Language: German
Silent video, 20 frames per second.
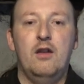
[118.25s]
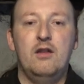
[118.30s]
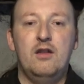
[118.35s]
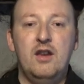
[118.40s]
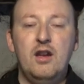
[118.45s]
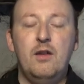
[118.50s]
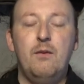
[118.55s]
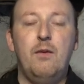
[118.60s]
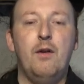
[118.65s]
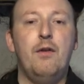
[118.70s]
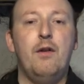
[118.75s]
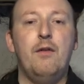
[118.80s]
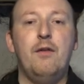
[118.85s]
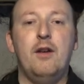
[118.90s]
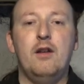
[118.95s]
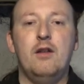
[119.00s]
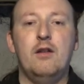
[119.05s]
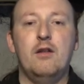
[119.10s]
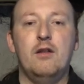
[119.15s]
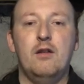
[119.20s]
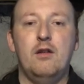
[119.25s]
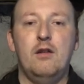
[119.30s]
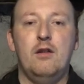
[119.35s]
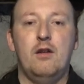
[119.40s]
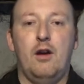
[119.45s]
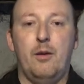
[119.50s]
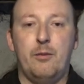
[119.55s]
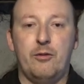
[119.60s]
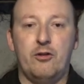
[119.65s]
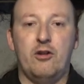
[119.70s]
Die, die wir verwenden,
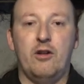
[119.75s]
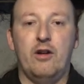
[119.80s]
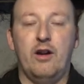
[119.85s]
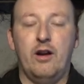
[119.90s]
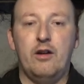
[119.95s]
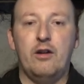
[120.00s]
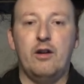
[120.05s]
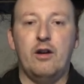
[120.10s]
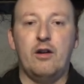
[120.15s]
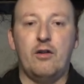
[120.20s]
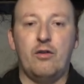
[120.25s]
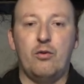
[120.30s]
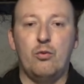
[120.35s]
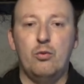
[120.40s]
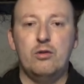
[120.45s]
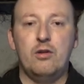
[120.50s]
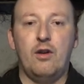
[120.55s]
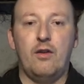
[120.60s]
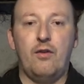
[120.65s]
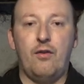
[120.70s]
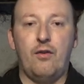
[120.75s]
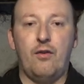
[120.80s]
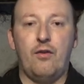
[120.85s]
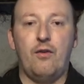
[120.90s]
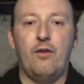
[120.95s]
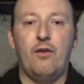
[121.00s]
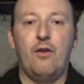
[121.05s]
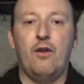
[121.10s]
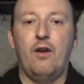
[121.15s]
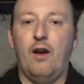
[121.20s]
habe ich lange nachgesucht, dass
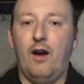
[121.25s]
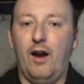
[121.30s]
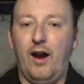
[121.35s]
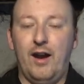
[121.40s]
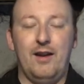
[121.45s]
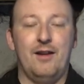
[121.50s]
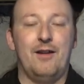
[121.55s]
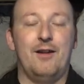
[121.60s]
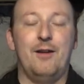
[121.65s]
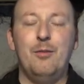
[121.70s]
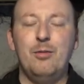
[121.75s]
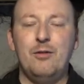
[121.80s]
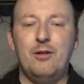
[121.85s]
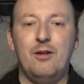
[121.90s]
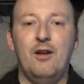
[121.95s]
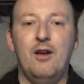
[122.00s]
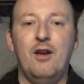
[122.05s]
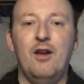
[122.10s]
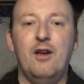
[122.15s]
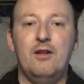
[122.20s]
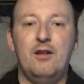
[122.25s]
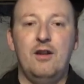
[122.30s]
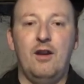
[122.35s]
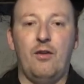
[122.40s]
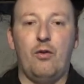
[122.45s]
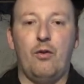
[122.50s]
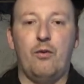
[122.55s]
es eine gibt, die das